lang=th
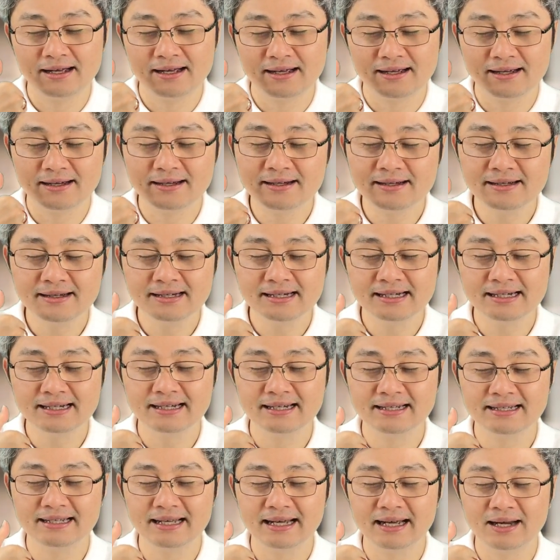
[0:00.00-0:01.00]
เออ
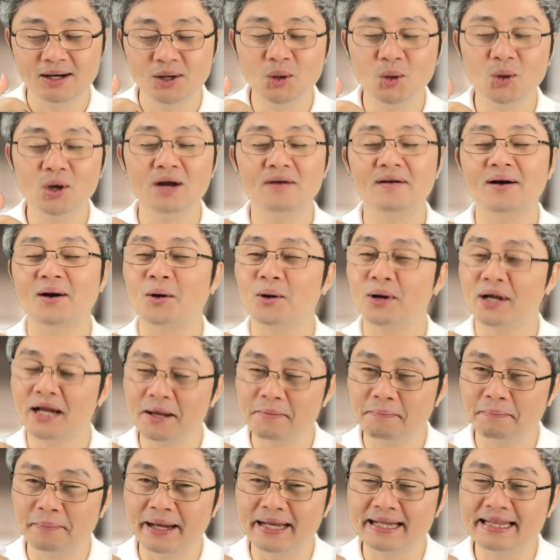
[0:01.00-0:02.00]
รู้แล้วว่าคนนี้
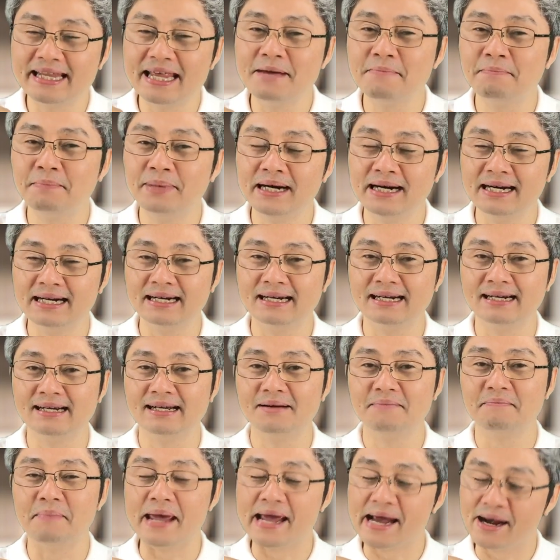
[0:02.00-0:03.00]
เป็นที่พึ่ง
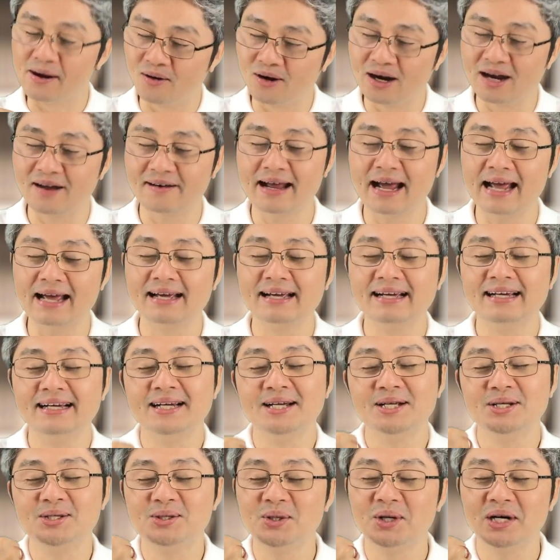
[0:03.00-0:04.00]
พิงของเราได้
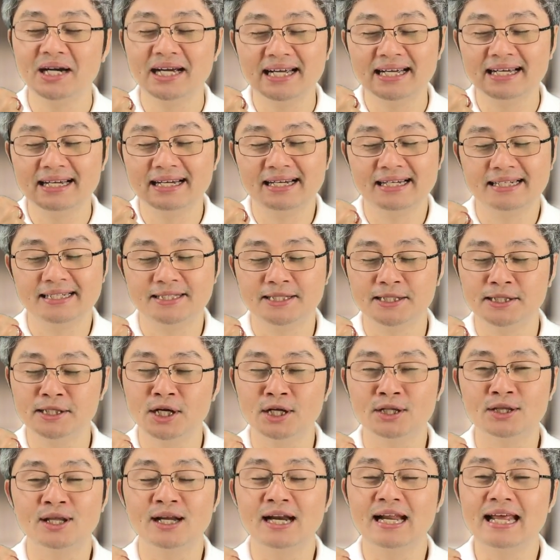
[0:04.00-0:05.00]
ช่วยซื้อลอต
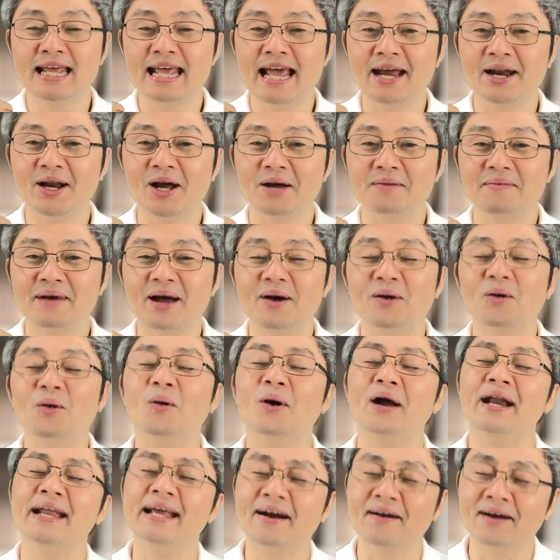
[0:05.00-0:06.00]
เตอรี่ให้หน่อยไหมโอ้อั
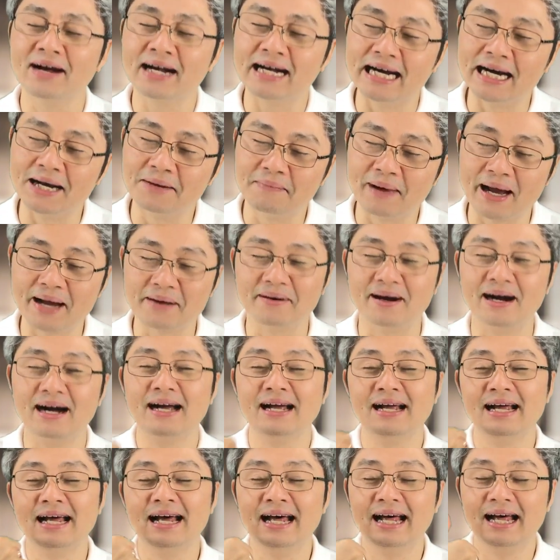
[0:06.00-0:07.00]
นนี้วเกินไปกว่า
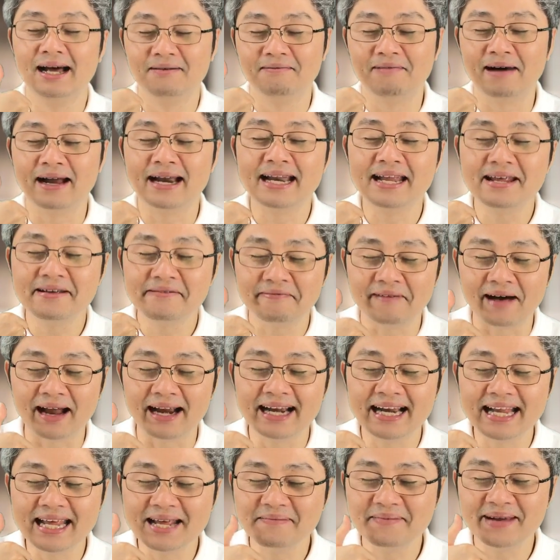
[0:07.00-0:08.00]
วันนี้ฝัน
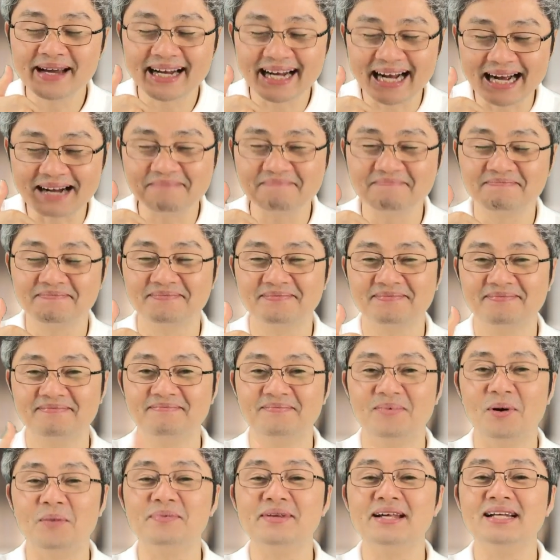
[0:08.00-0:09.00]
ดีไหมครับ ผ
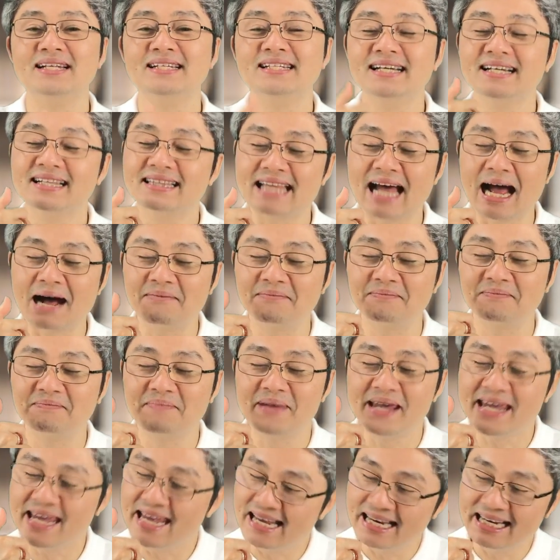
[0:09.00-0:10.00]
มจะซื้อตาม
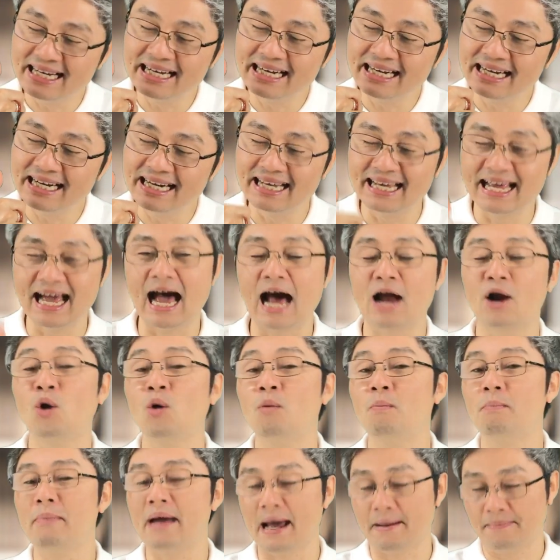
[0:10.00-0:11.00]
พี่เลยอารม
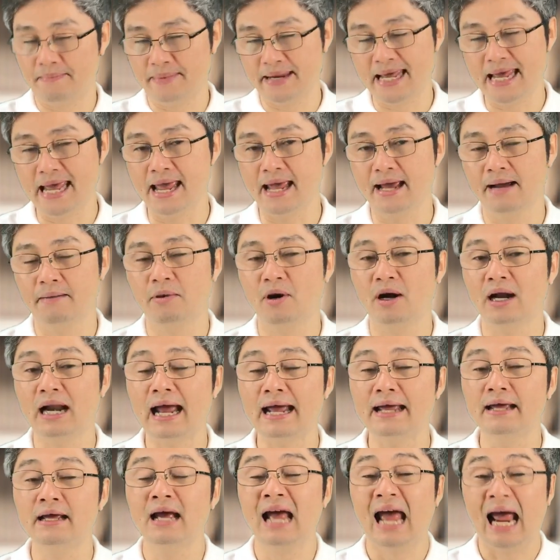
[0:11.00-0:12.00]
ณ์แบบนี้ เพราะอะไร
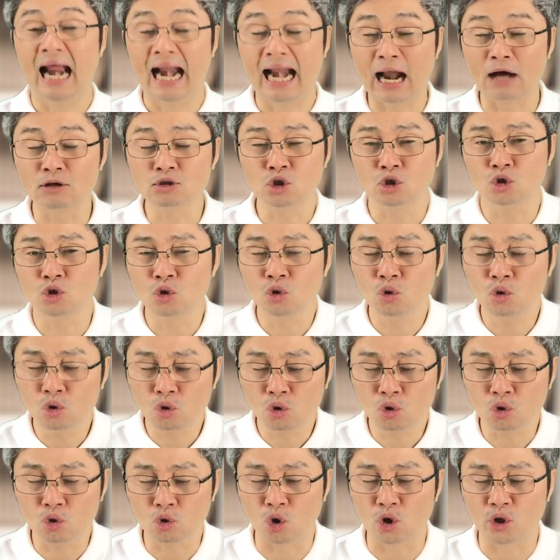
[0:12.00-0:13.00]
เราจะต้อง
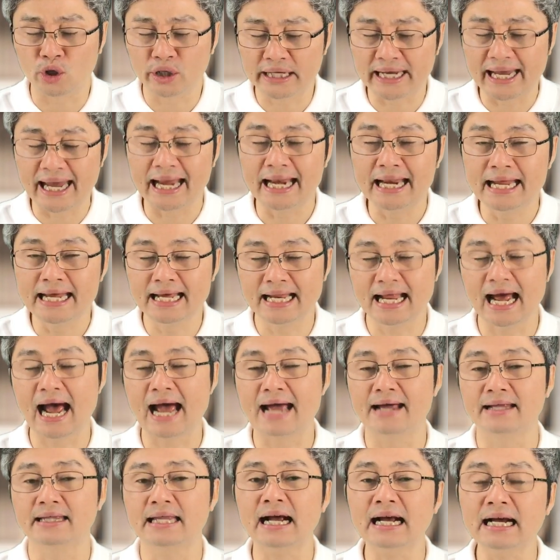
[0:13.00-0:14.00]
กดเกณฑ์นี้ได้
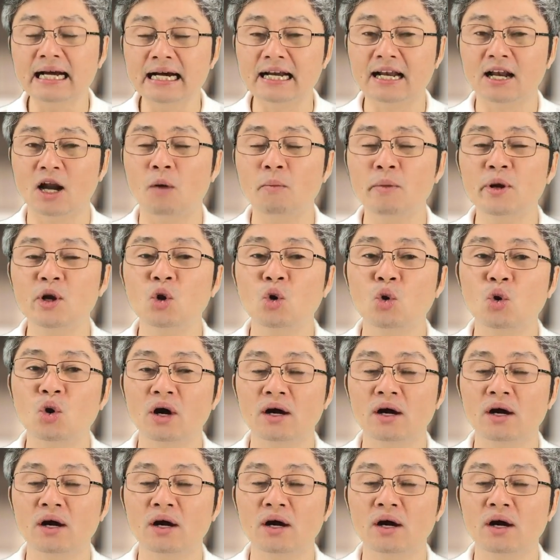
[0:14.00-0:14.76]
ถ้าเกิดเราไม่รู้